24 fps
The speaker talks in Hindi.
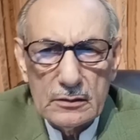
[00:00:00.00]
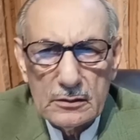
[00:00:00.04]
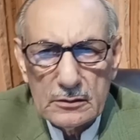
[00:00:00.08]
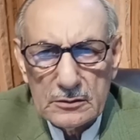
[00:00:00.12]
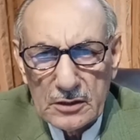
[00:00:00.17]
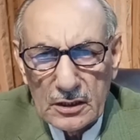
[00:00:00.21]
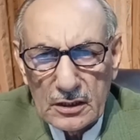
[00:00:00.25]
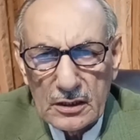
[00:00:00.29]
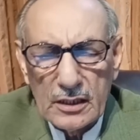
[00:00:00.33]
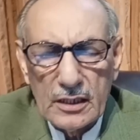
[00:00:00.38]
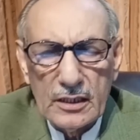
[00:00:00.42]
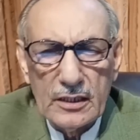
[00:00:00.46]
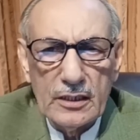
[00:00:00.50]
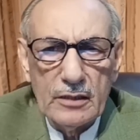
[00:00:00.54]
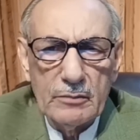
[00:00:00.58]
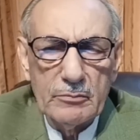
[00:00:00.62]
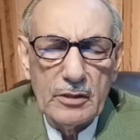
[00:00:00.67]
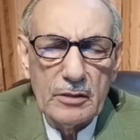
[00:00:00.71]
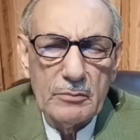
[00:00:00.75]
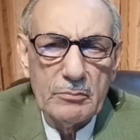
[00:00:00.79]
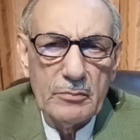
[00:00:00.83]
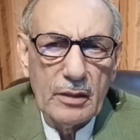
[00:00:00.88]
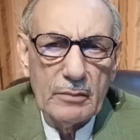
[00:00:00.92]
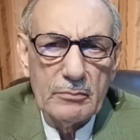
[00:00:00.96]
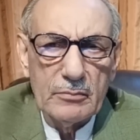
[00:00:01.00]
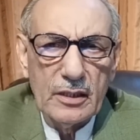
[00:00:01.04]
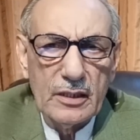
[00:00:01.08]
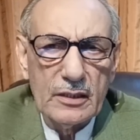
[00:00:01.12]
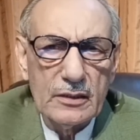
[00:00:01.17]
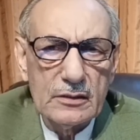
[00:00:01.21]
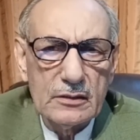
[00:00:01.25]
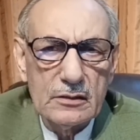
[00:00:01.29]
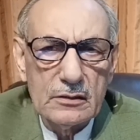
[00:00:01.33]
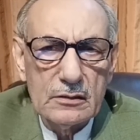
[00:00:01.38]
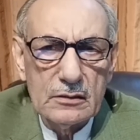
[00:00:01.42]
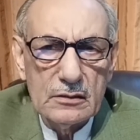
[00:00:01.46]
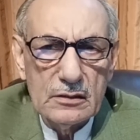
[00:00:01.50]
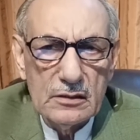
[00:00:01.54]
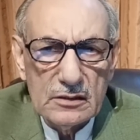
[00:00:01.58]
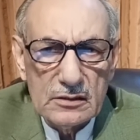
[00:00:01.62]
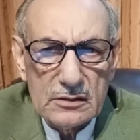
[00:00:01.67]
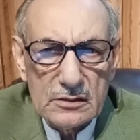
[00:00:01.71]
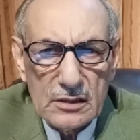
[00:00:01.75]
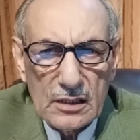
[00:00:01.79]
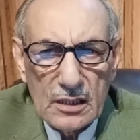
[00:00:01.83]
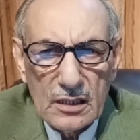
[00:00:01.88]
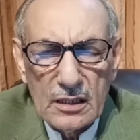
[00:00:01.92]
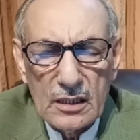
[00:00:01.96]
झगड़ा या मेरे मामला
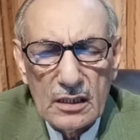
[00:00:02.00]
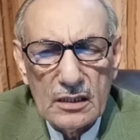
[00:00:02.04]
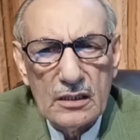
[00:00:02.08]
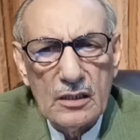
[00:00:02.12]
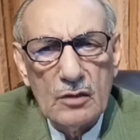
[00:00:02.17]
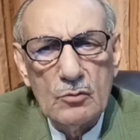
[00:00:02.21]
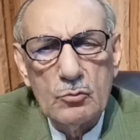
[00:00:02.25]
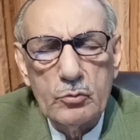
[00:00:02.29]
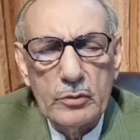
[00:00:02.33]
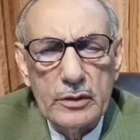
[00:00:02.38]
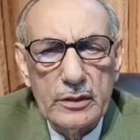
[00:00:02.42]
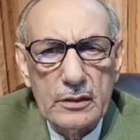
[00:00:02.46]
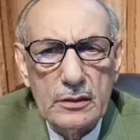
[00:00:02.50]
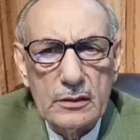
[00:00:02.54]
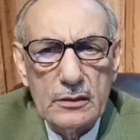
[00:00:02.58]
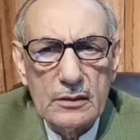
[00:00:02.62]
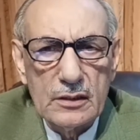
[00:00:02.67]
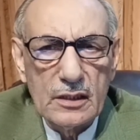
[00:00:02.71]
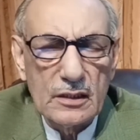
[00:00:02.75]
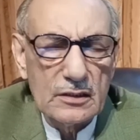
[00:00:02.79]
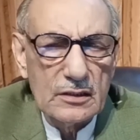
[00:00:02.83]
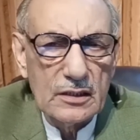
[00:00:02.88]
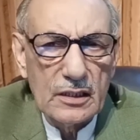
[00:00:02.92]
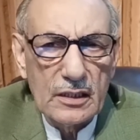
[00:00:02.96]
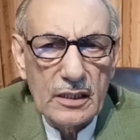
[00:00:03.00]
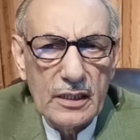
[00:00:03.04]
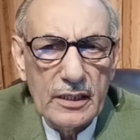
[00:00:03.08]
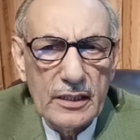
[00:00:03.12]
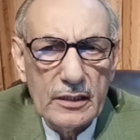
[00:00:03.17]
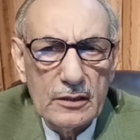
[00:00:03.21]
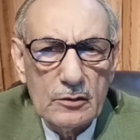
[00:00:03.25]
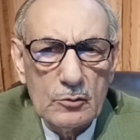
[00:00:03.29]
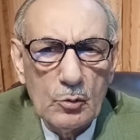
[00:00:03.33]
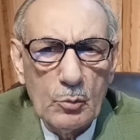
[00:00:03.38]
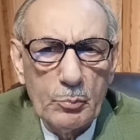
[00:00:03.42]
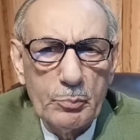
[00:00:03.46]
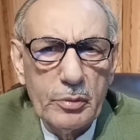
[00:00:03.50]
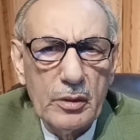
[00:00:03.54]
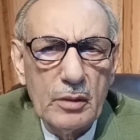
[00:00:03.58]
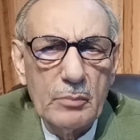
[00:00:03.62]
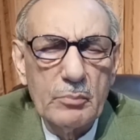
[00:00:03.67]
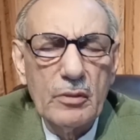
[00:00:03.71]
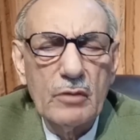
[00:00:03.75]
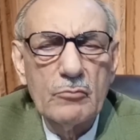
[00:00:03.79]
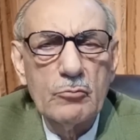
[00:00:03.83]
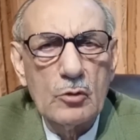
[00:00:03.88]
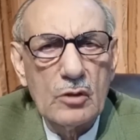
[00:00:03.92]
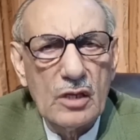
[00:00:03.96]
इस तरह हल ना हुए ना किए गए तो फिर
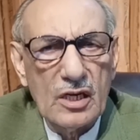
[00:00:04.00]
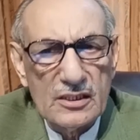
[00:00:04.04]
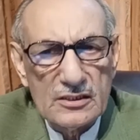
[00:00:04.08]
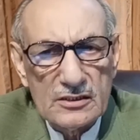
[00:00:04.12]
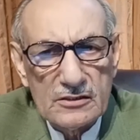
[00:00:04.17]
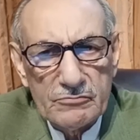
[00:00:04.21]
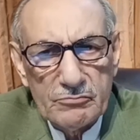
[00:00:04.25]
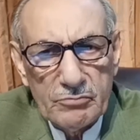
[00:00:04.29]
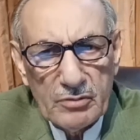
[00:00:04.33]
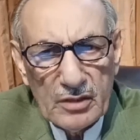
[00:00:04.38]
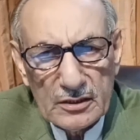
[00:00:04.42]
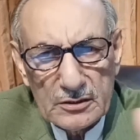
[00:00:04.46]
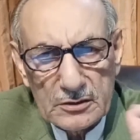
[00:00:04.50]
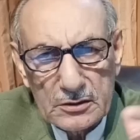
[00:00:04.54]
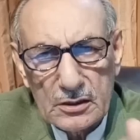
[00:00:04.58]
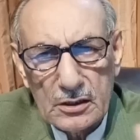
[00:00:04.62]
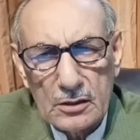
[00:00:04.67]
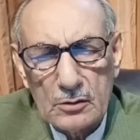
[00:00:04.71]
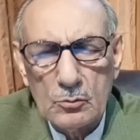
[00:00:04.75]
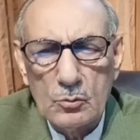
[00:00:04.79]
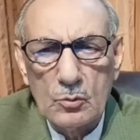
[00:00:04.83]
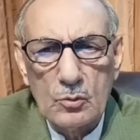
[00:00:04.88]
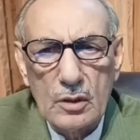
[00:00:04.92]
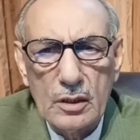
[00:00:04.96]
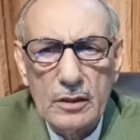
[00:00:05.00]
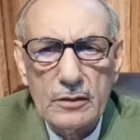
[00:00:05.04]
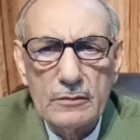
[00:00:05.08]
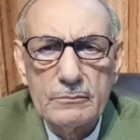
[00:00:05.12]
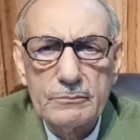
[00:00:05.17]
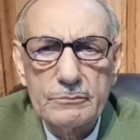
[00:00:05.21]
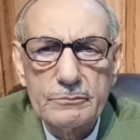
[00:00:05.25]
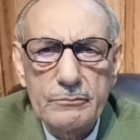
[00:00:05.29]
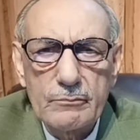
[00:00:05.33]
मैं वो राज फाश कर दूँगा